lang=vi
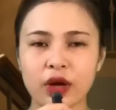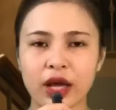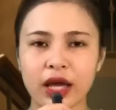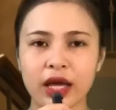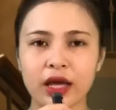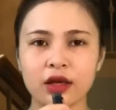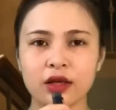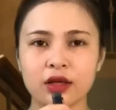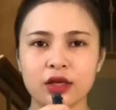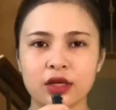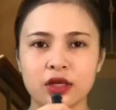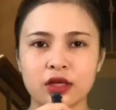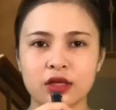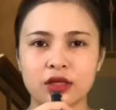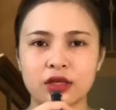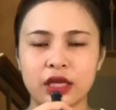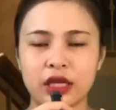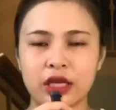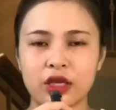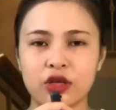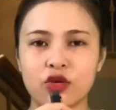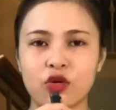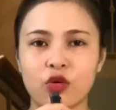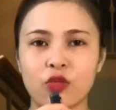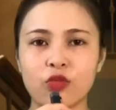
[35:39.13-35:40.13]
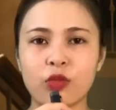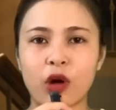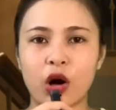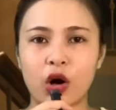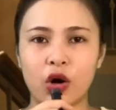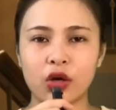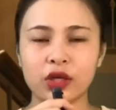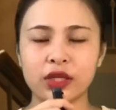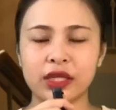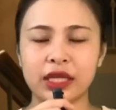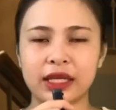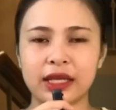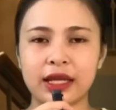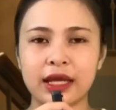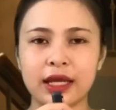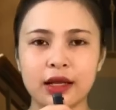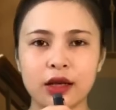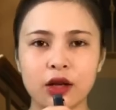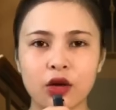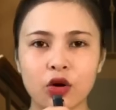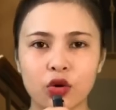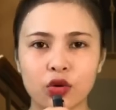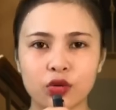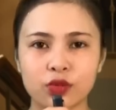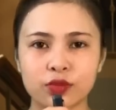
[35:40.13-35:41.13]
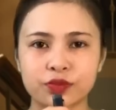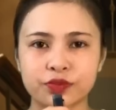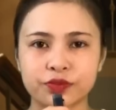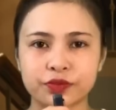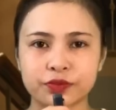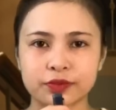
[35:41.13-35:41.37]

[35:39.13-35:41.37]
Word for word: quá, chị cũng bỏ chị đi luôn.